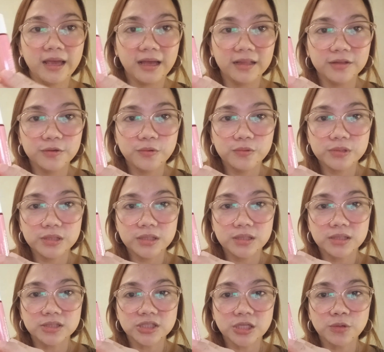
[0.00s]
Ayan.
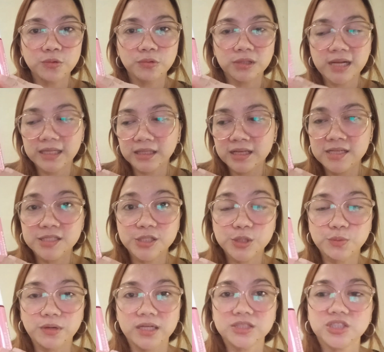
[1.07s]
Siya yung una natin
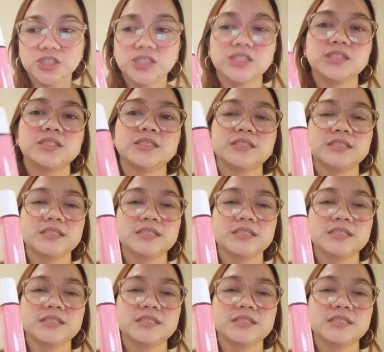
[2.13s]
swatch